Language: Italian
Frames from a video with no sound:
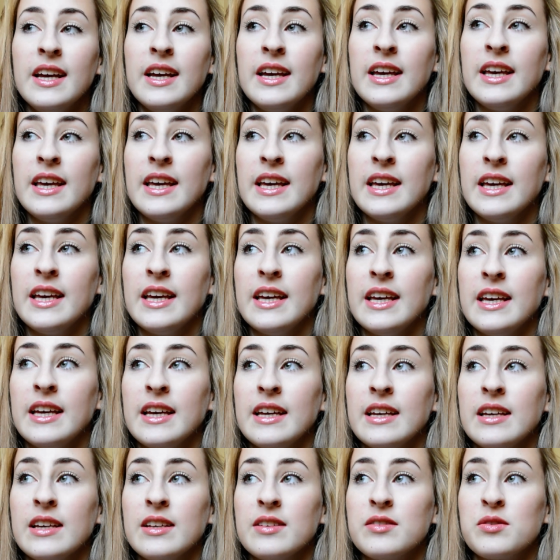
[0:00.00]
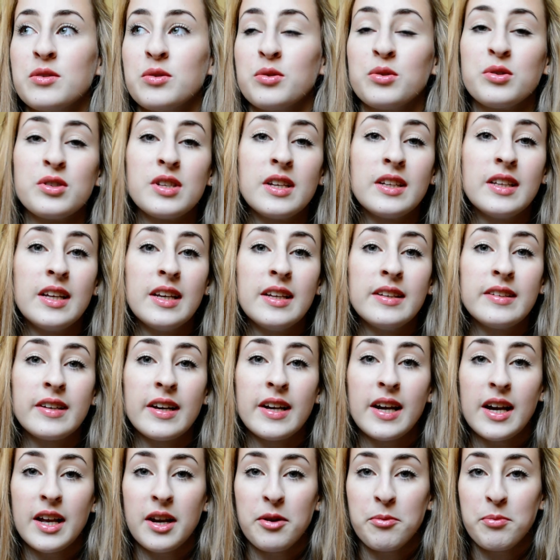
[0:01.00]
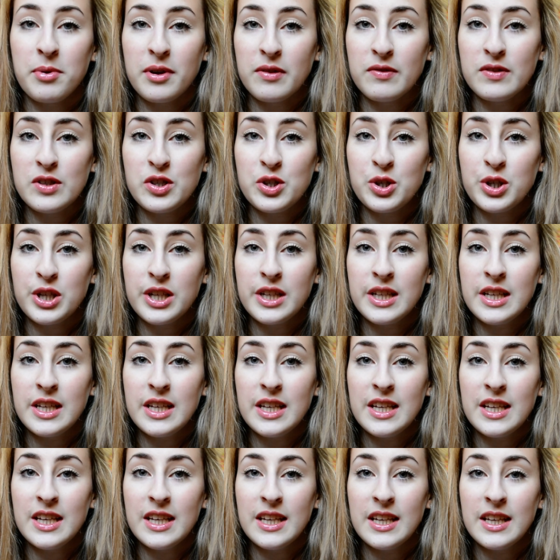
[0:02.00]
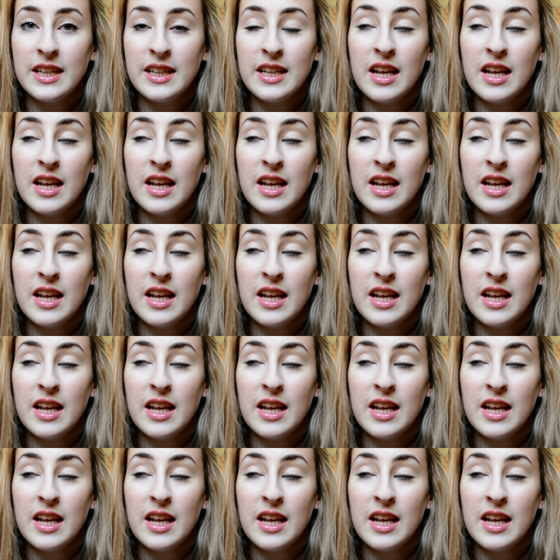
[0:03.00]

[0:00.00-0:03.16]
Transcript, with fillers: e sono state le tre gare in previsione di,